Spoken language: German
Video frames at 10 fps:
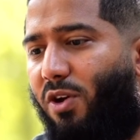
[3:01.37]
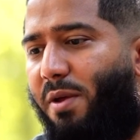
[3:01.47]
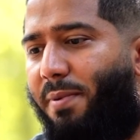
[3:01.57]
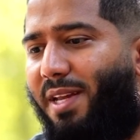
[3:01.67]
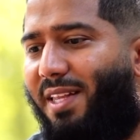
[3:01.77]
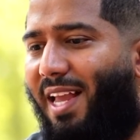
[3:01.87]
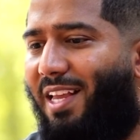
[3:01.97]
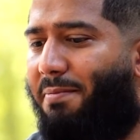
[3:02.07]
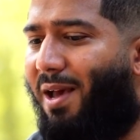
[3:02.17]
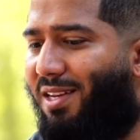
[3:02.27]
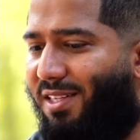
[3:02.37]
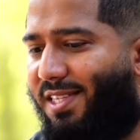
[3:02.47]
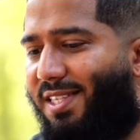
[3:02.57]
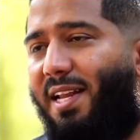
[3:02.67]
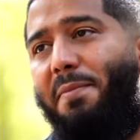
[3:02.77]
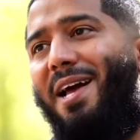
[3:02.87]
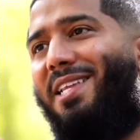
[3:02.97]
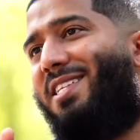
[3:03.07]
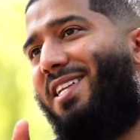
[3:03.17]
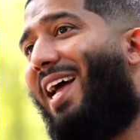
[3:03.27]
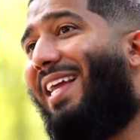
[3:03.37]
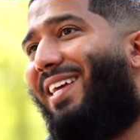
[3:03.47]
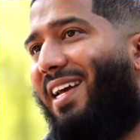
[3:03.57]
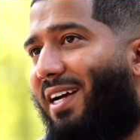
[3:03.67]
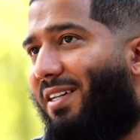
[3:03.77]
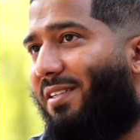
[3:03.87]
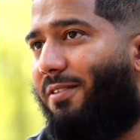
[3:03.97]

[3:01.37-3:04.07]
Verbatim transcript: Gläubige, der Iman ist in seinem Herzen reingegangen.